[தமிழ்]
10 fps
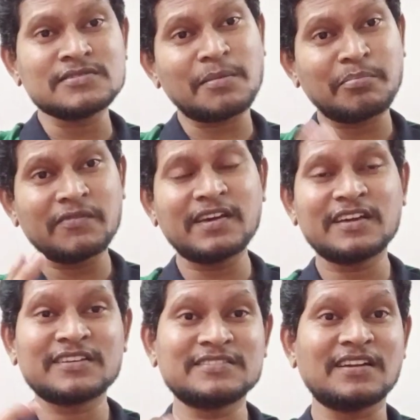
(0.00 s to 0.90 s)
சப்பவே
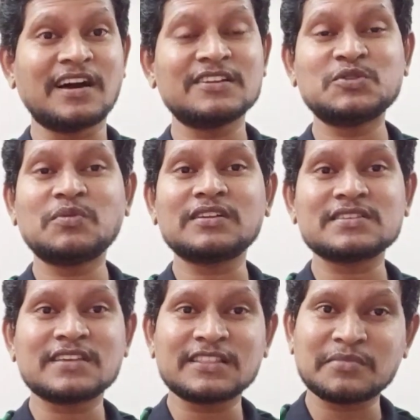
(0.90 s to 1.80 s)
இந்த நாலஞ்சு வார்த்தை
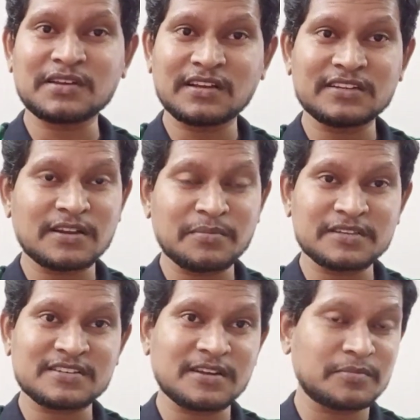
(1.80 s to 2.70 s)
சேர்த்த மாதிரி இங்கிலீஷில்
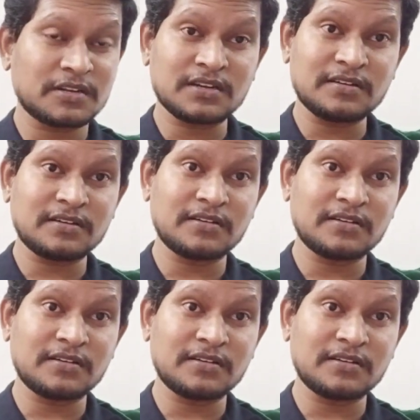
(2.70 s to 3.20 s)
பேசினேன் அப்படின்னா